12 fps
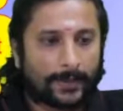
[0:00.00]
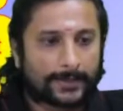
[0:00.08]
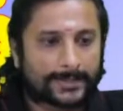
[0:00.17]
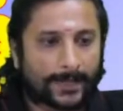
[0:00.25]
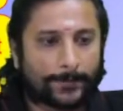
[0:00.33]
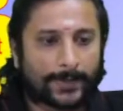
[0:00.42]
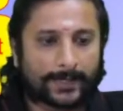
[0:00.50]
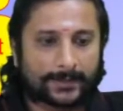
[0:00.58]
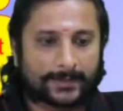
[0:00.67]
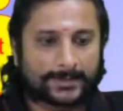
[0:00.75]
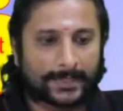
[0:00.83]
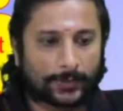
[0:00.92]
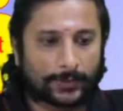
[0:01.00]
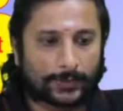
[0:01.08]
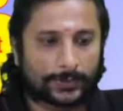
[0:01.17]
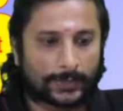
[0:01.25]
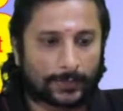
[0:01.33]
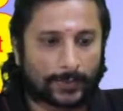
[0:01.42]
சப்ராக்டர் சர்க்கியூட்னு
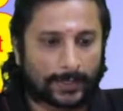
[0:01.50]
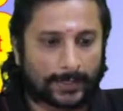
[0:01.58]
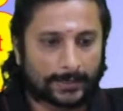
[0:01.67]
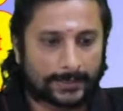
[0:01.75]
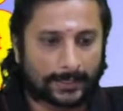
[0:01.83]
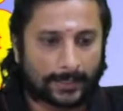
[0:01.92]
சொல்லுவாங்க சரிங்களா